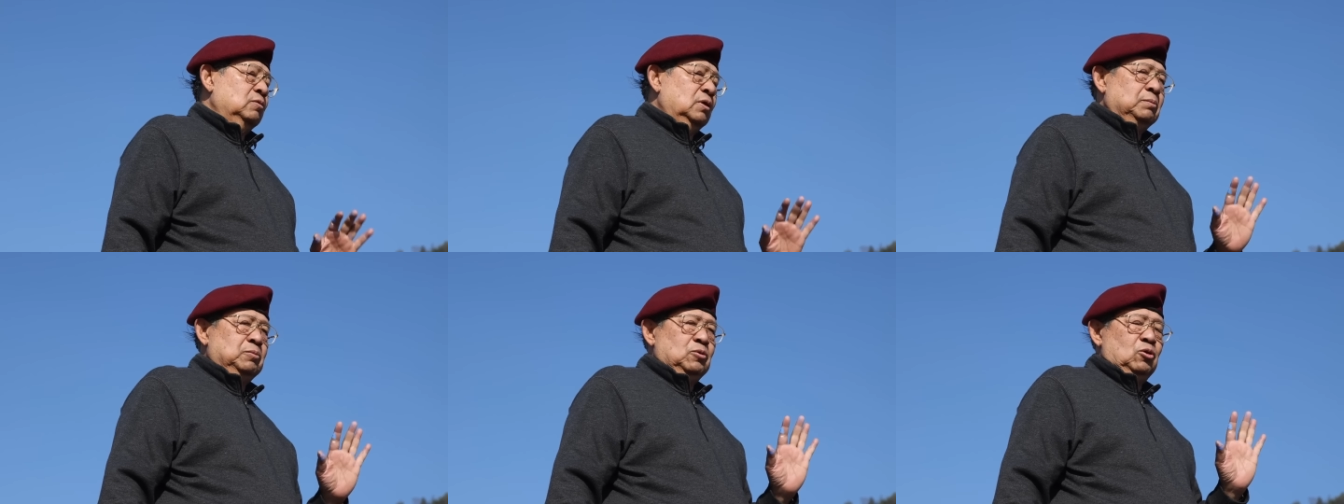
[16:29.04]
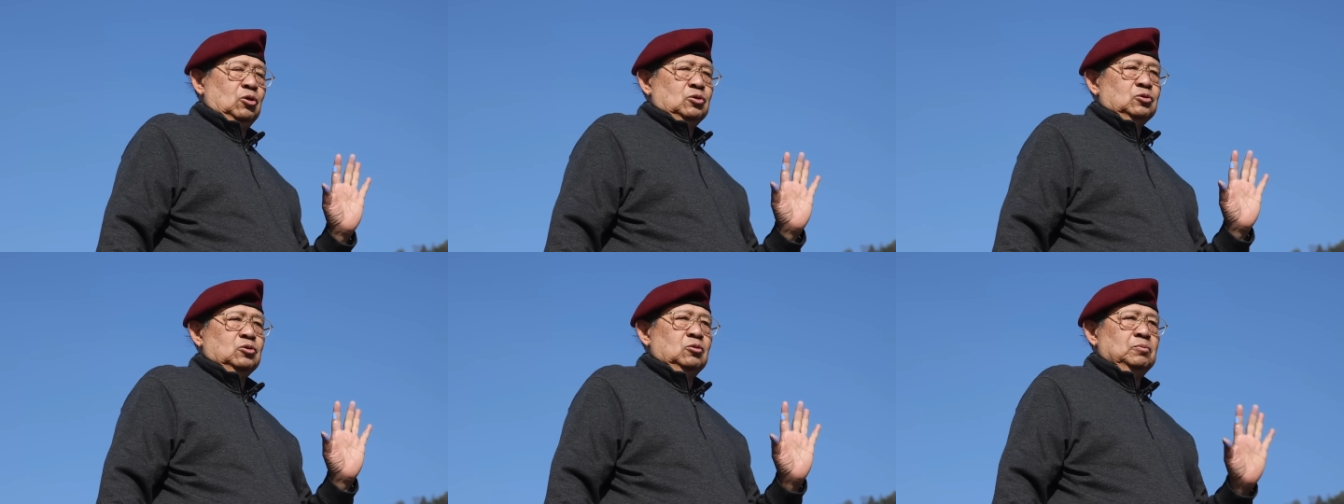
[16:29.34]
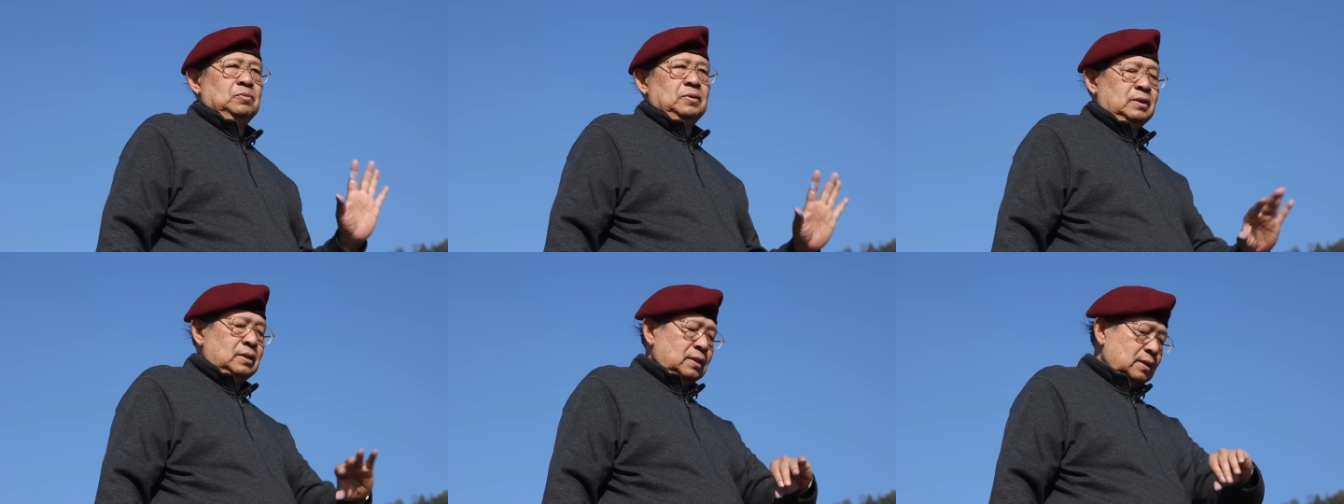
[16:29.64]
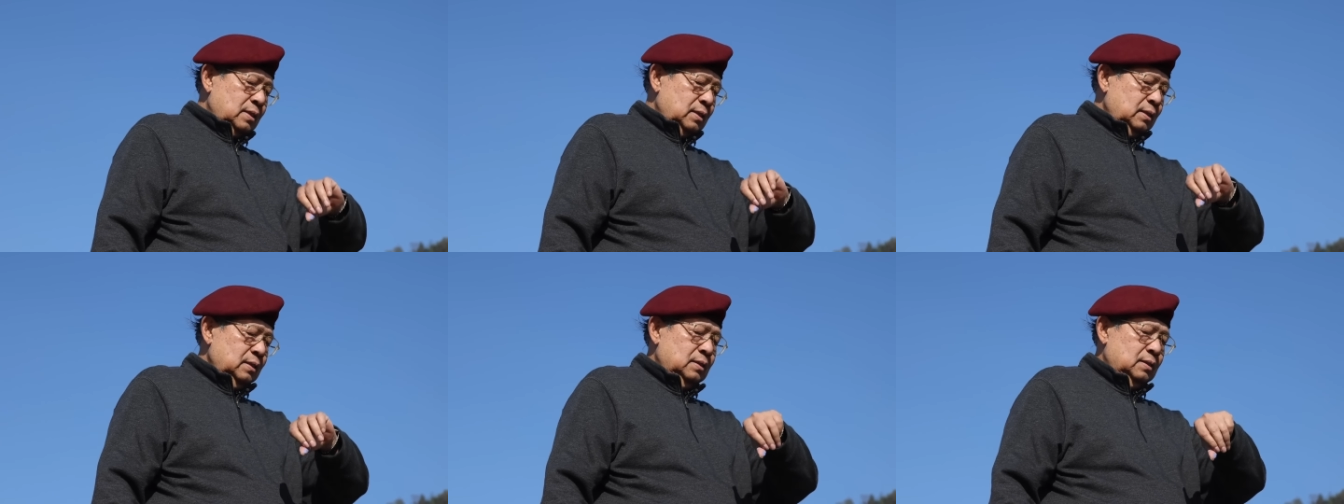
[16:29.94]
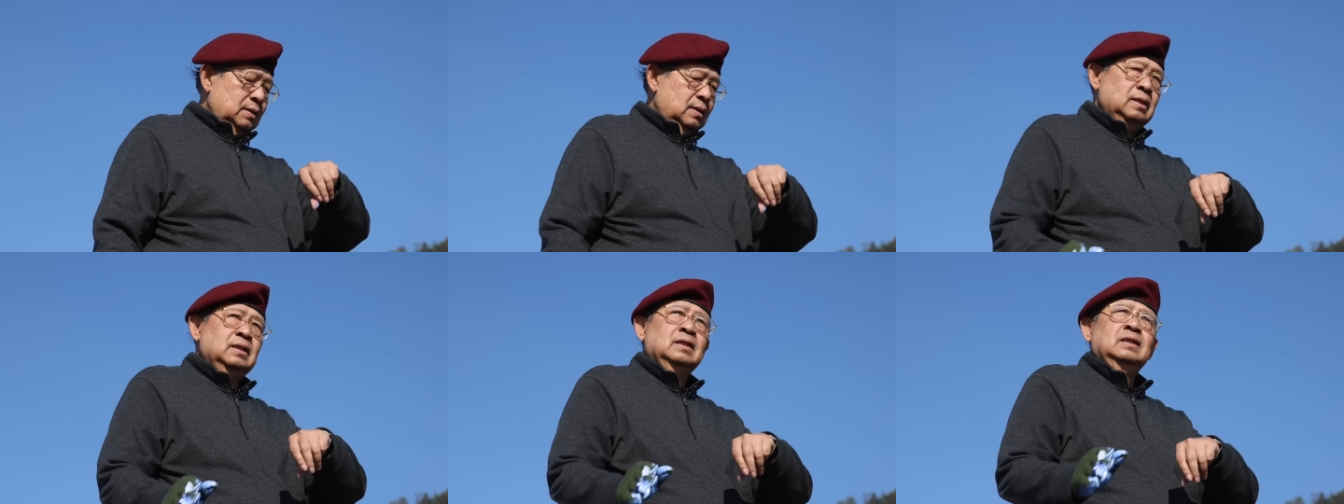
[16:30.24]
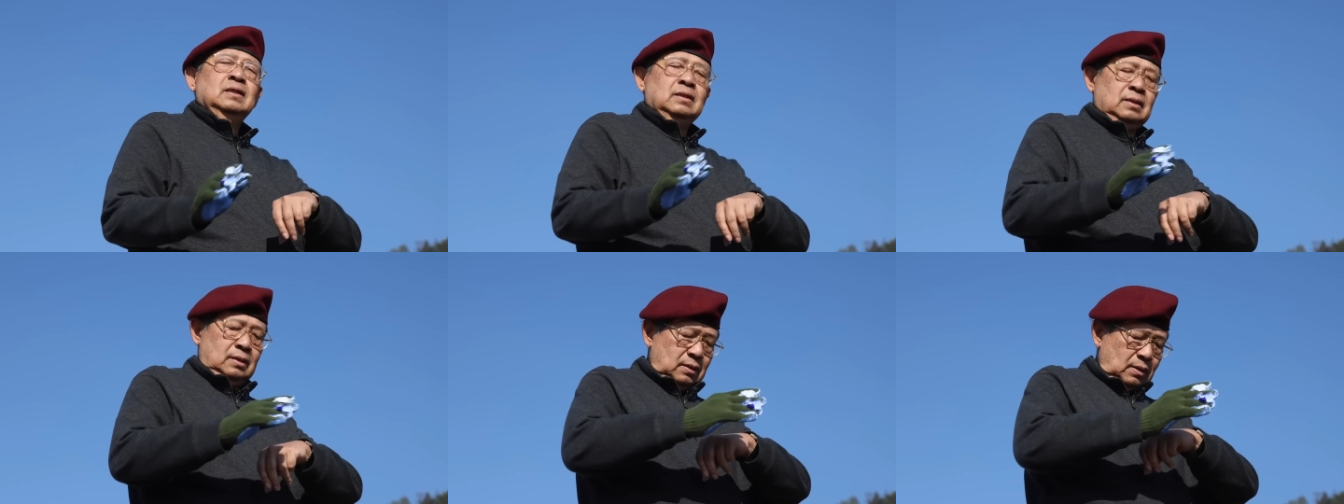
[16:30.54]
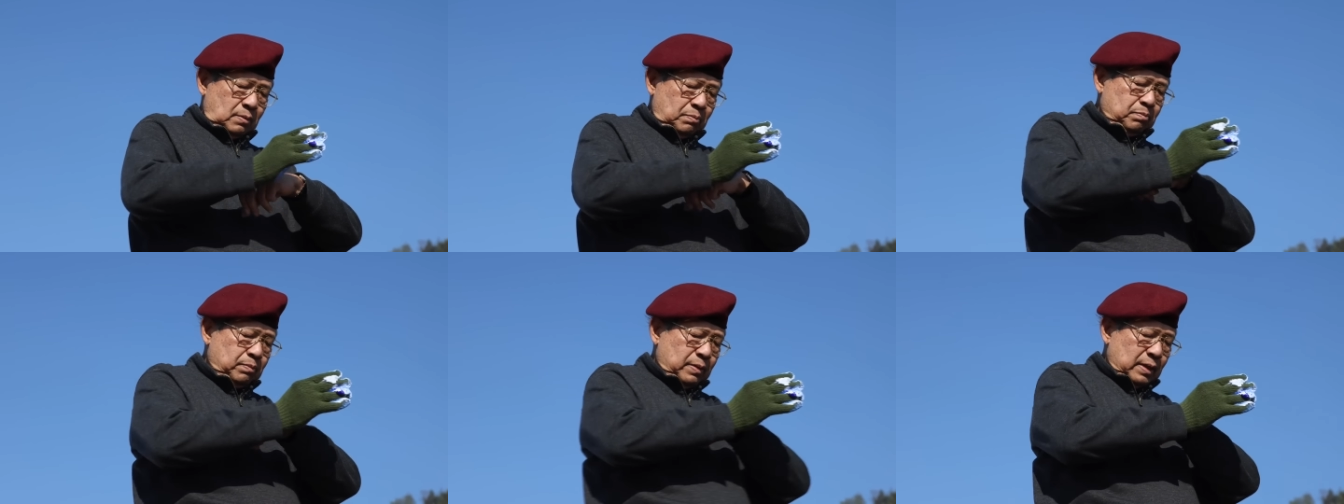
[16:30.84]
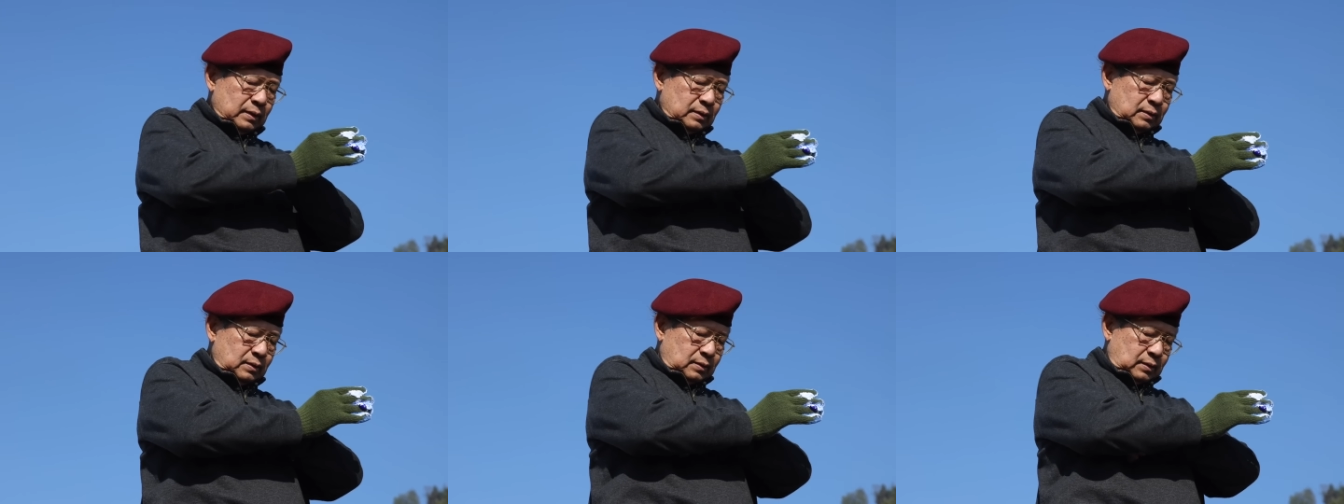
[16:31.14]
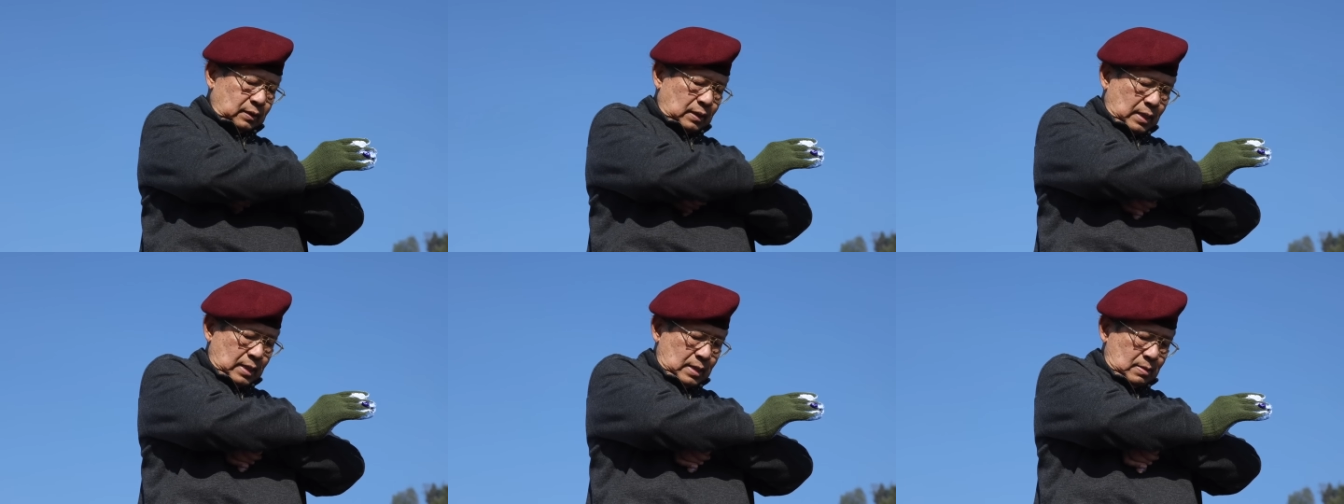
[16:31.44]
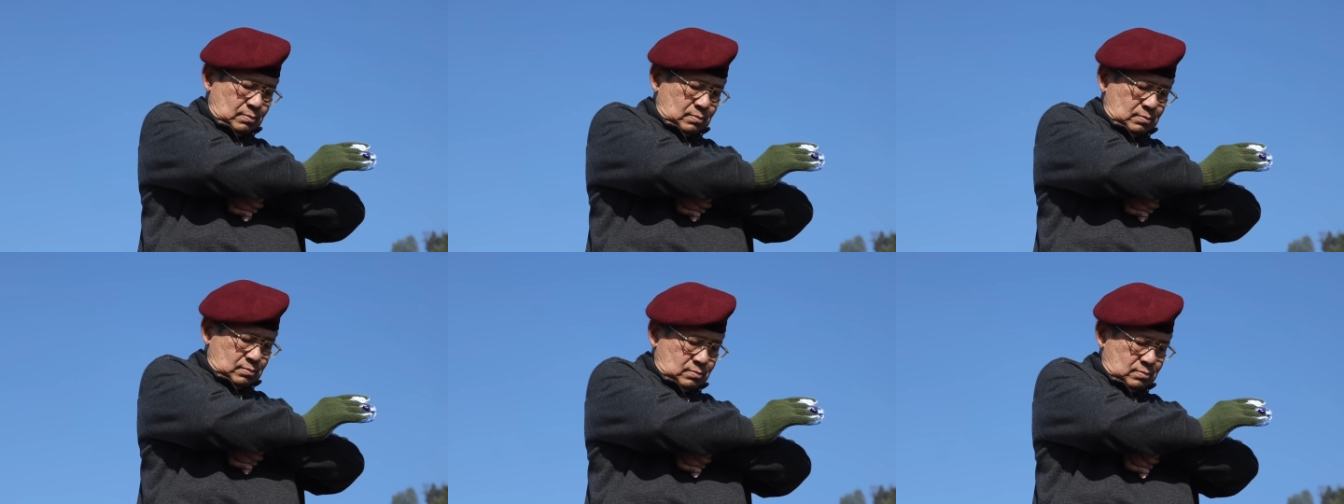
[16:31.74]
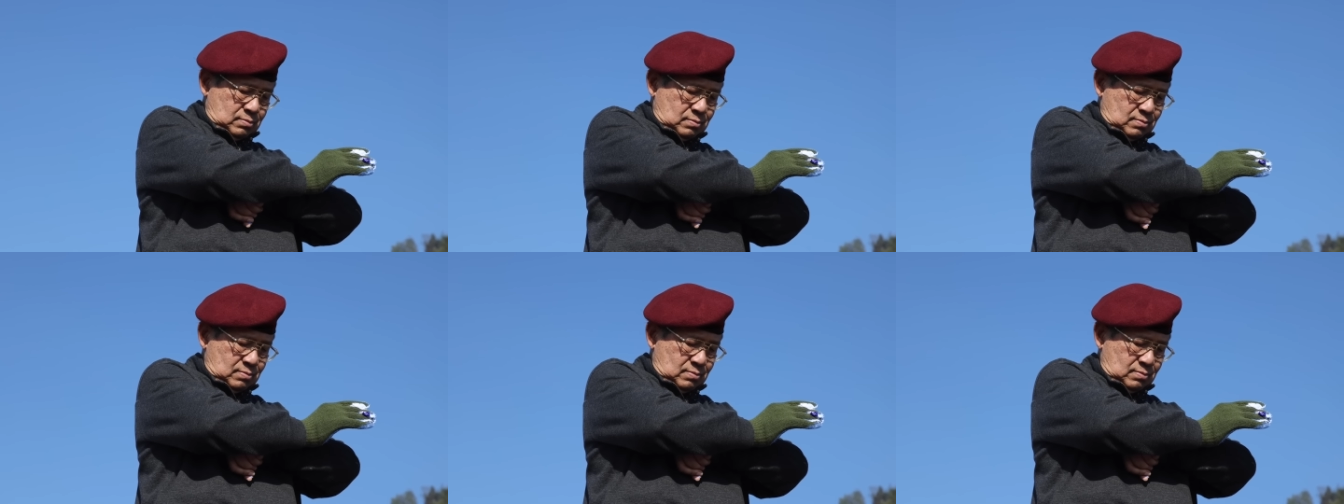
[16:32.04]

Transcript: 20 Oktober tepat jam